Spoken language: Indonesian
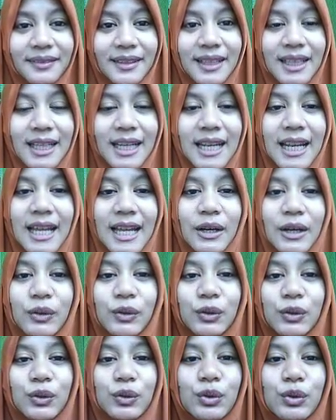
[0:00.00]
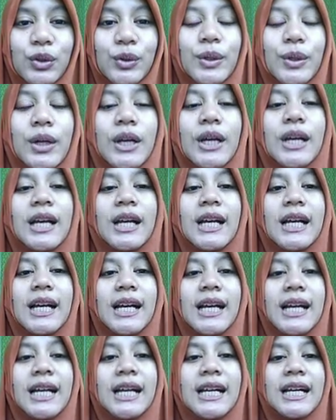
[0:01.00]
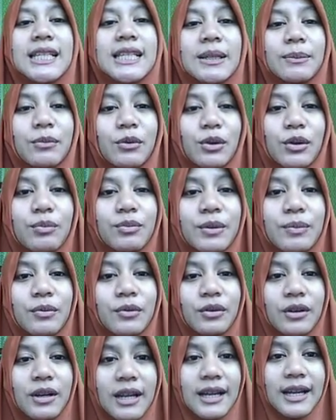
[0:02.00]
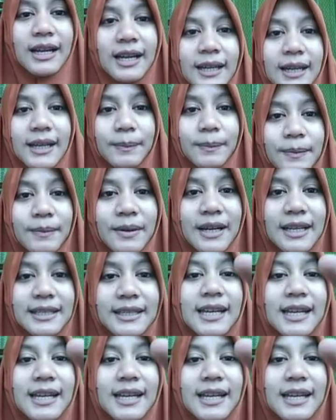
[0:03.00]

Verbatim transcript: Nah, untuk e, sebelum dimulai pembelajaran,